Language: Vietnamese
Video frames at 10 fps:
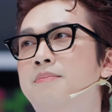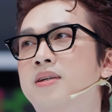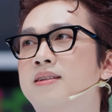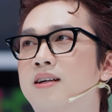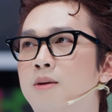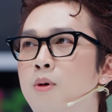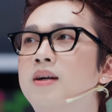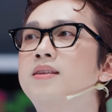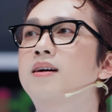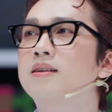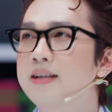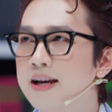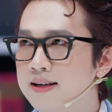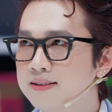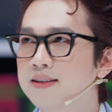mình đã có một cái thời
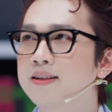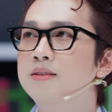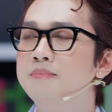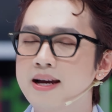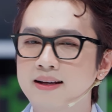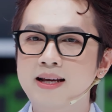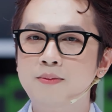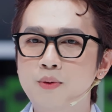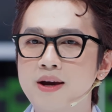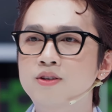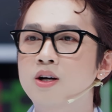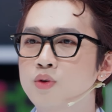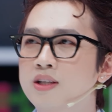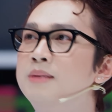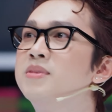gian để kết bạn làm quen trò
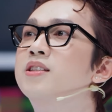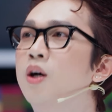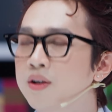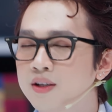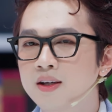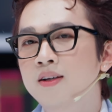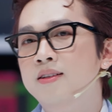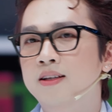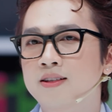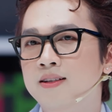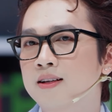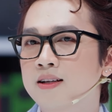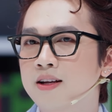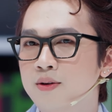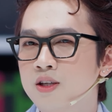chuyện tâm tình rồi thì cho nên
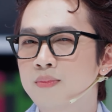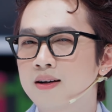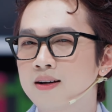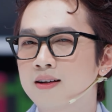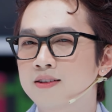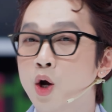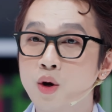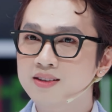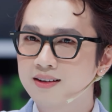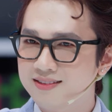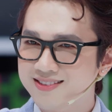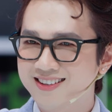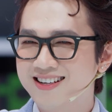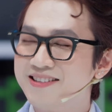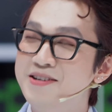là nếu như mà đối tượng đó
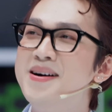là người